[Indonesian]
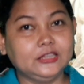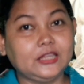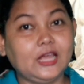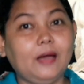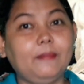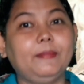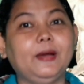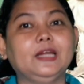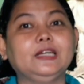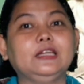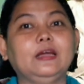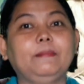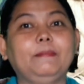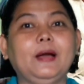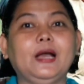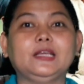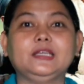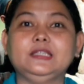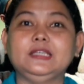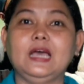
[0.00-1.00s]
kita pada
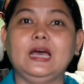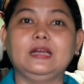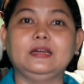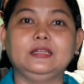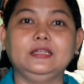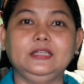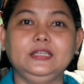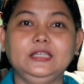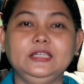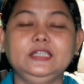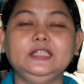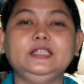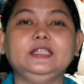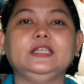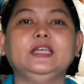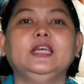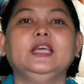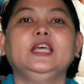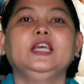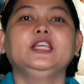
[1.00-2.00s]
pagi hari ini.
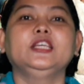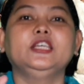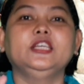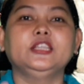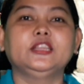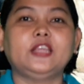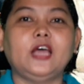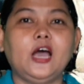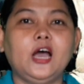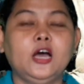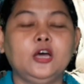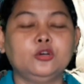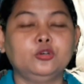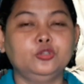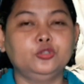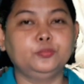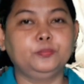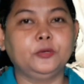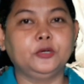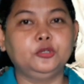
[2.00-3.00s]
Kita
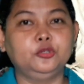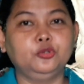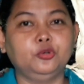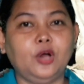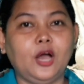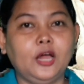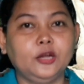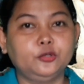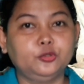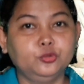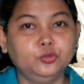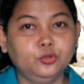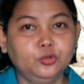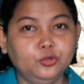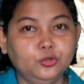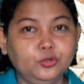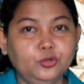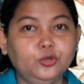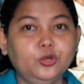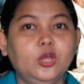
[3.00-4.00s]
harus berdoa
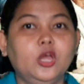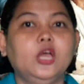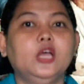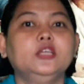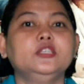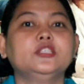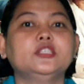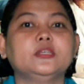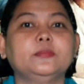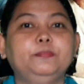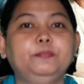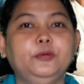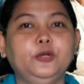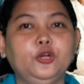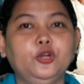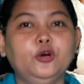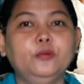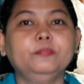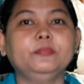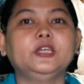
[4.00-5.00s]
dulu
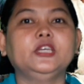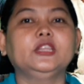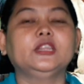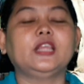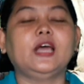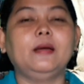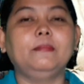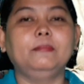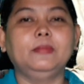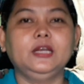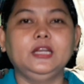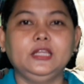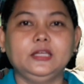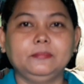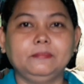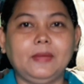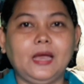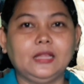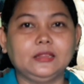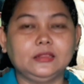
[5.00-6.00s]
sebelum kita
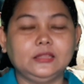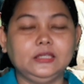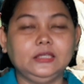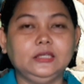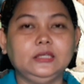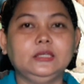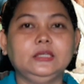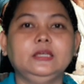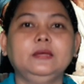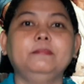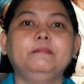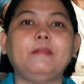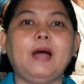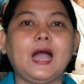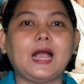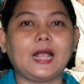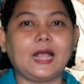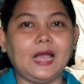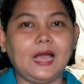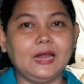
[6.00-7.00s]
menikmati
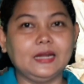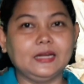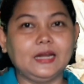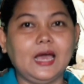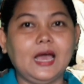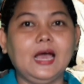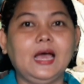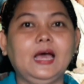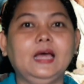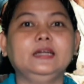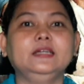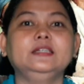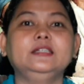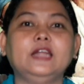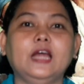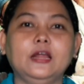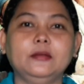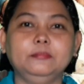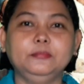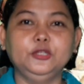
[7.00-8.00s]
makanan
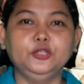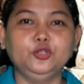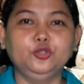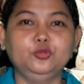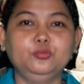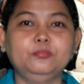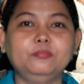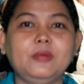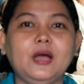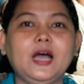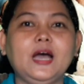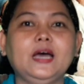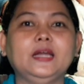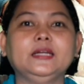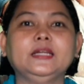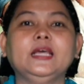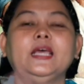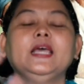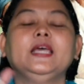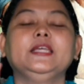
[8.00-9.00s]
dan
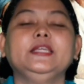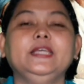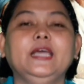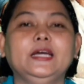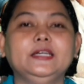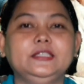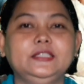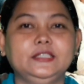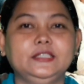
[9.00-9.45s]
minuman yang